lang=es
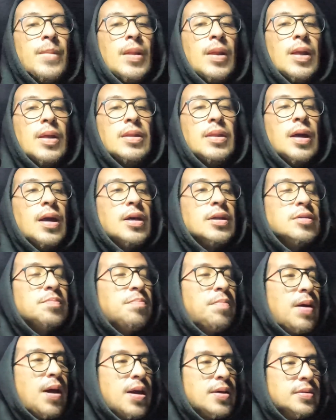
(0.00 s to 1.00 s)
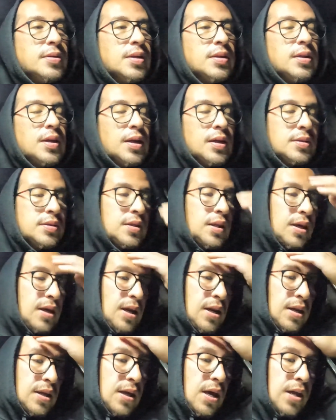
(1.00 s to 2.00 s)
Que tengas paz, que tengas
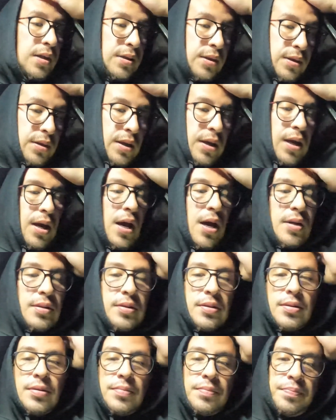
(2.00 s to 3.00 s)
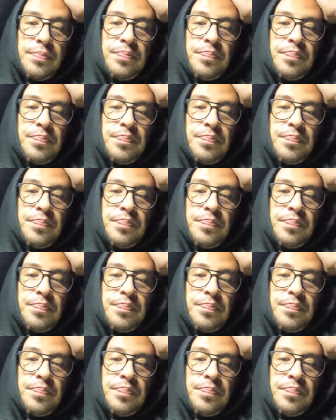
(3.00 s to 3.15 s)
tranquilidad, que tengas